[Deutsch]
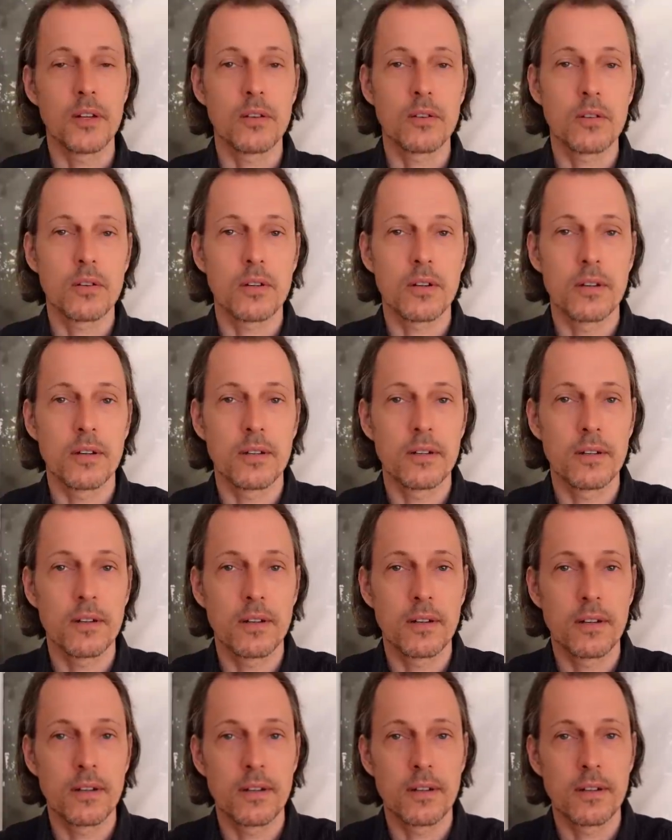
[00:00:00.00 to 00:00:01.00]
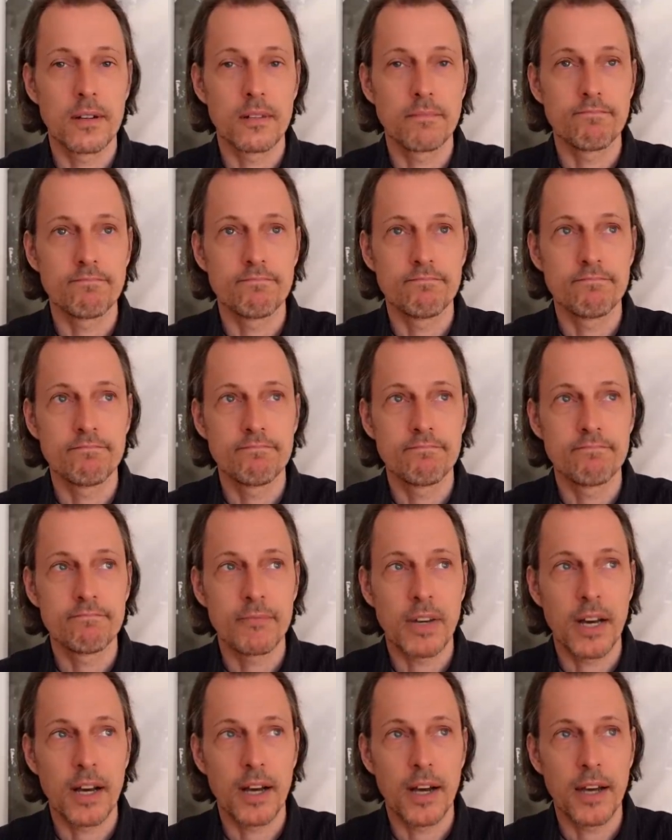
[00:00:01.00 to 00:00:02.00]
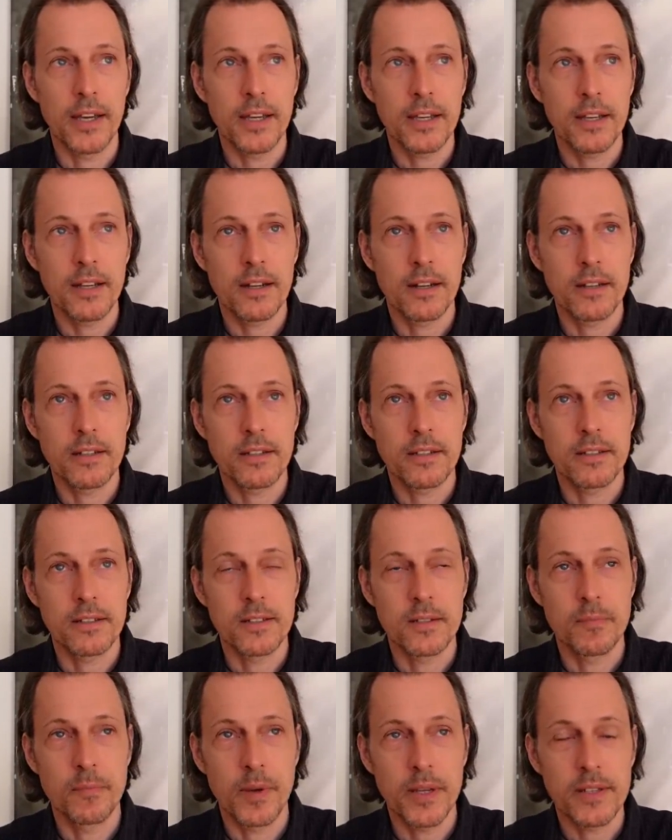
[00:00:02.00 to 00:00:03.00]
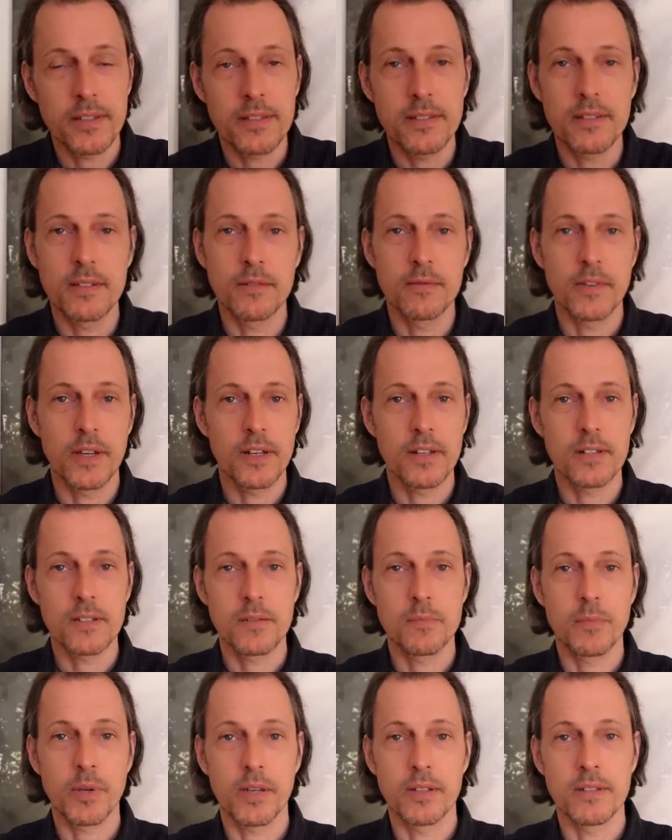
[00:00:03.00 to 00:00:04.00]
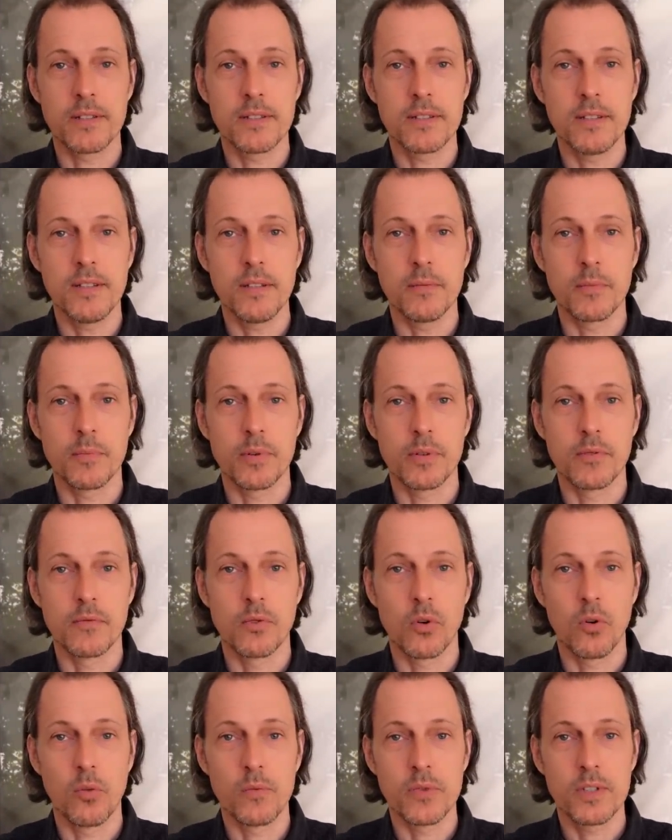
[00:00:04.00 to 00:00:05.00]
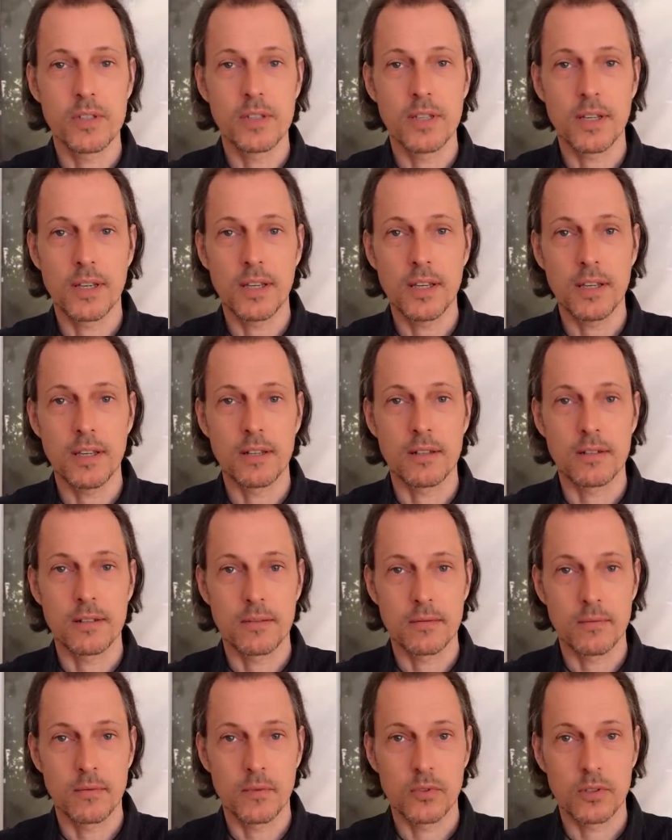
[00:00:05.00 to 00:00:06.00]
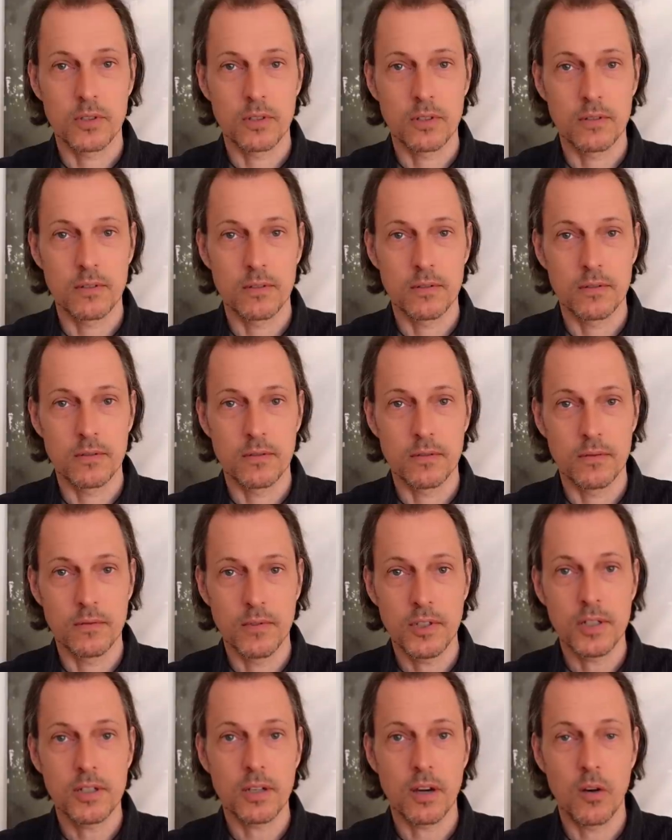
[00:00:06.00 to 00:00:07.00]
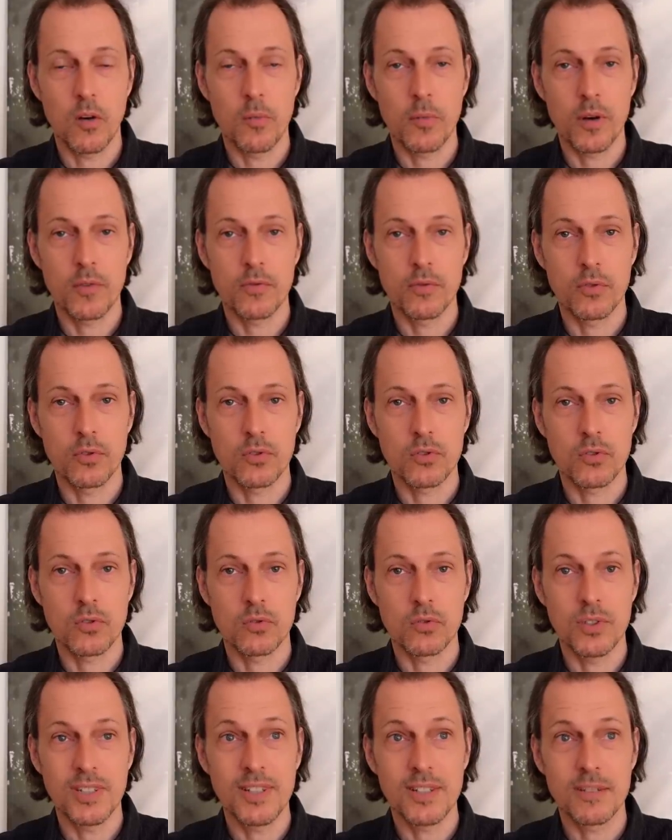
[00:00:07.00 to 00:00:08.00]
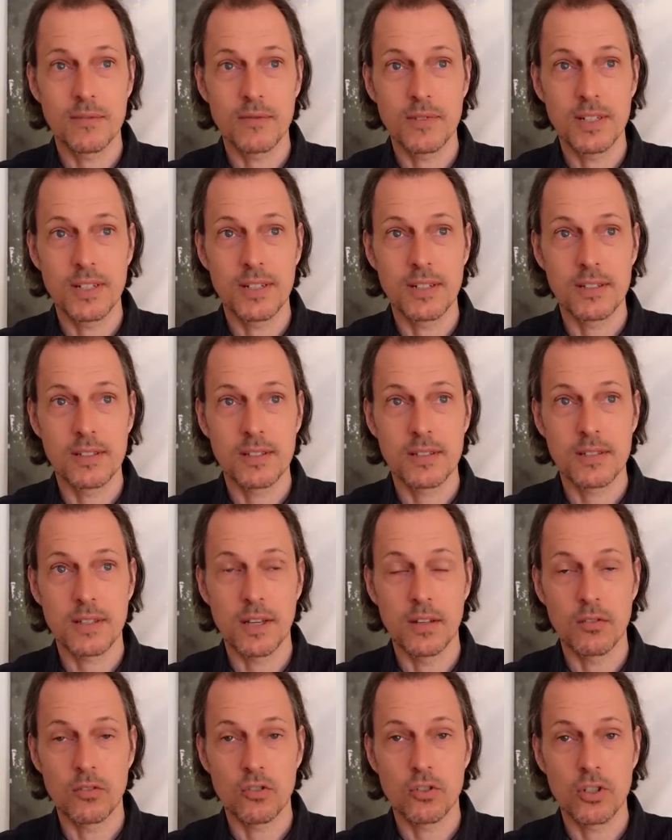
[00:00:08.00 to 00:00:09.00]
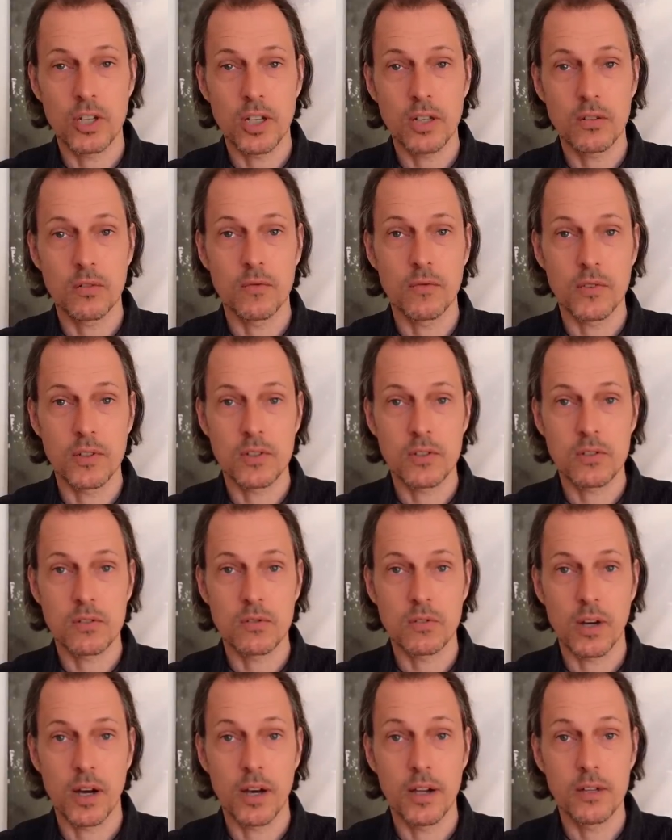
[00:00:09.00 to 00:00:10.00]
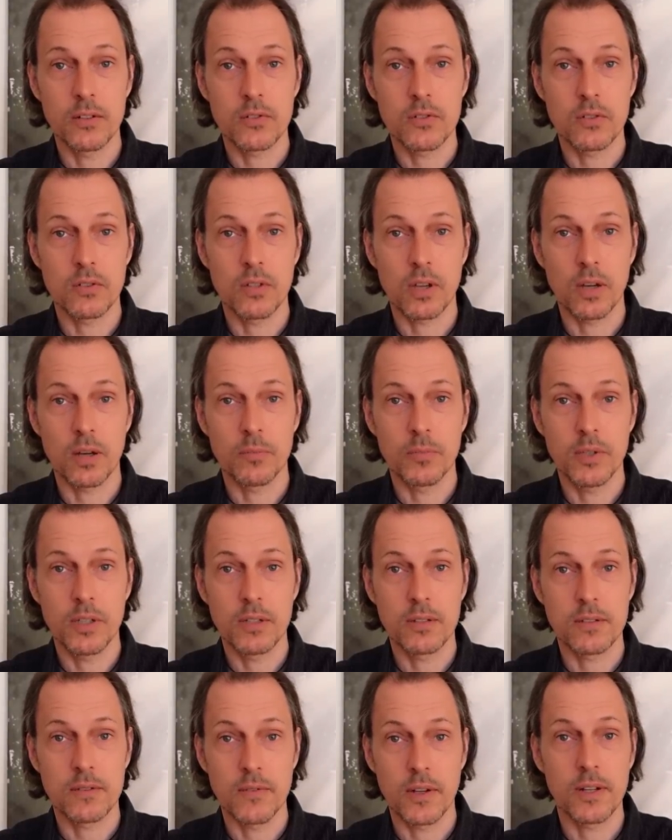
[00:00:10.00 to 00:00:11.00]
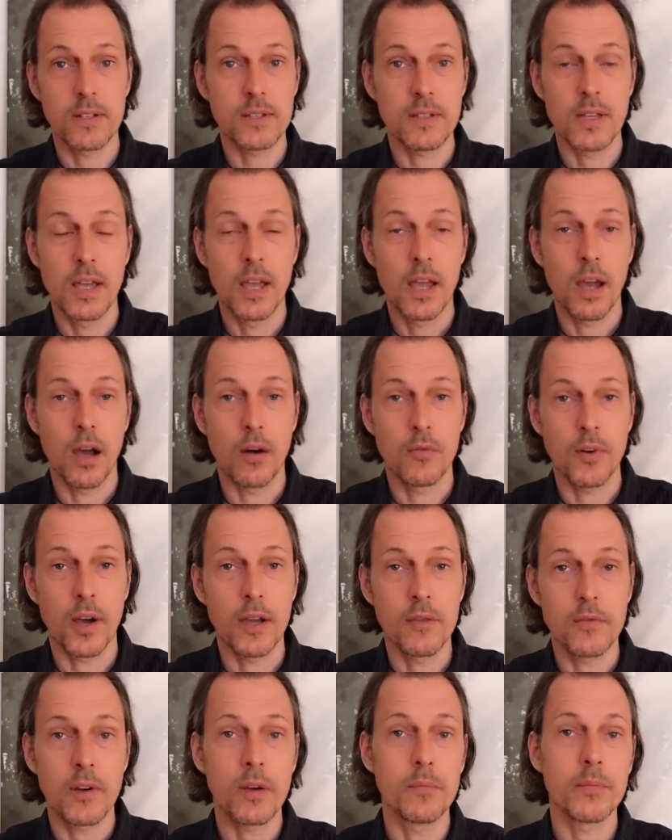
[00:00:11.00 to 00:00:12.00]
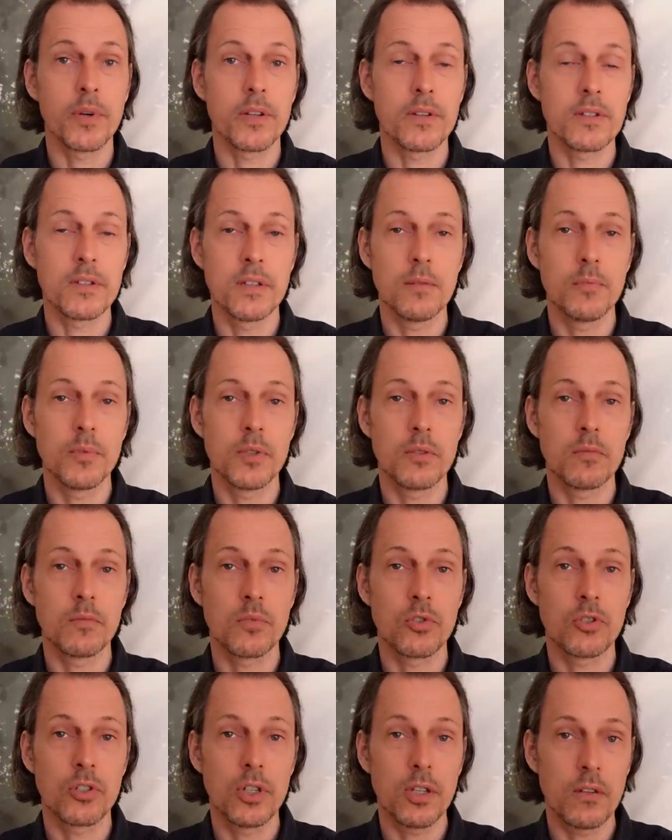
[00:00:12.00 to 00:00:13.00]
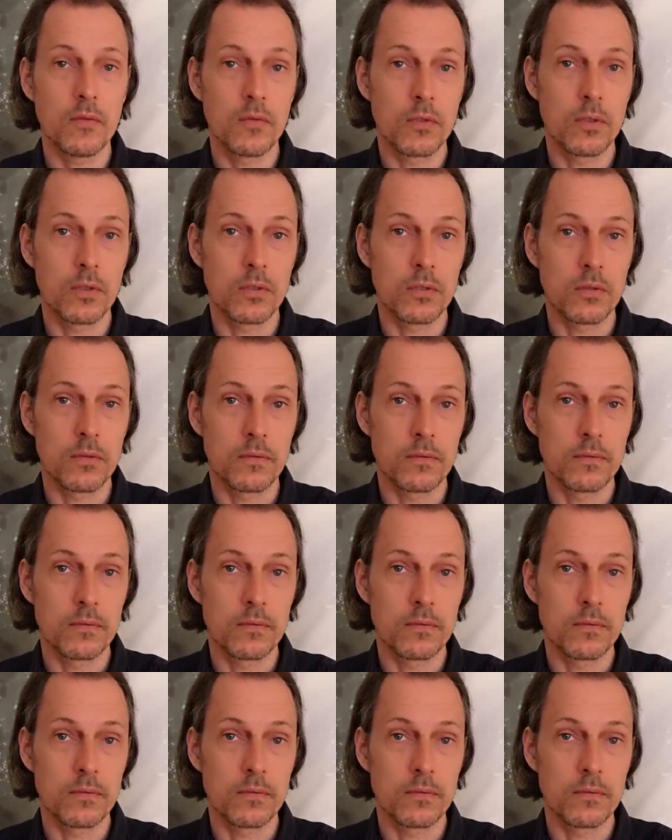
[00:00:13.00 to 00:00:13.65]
doch mh, hm, eigentlich das Beste, wenn das Prinzip, worum es hier geht, wie Trauma funktioniert, wie das entsteht und wie es zu heilen und zu therapieren ist, wenn das auf einfachen Prinzipien bestehen würde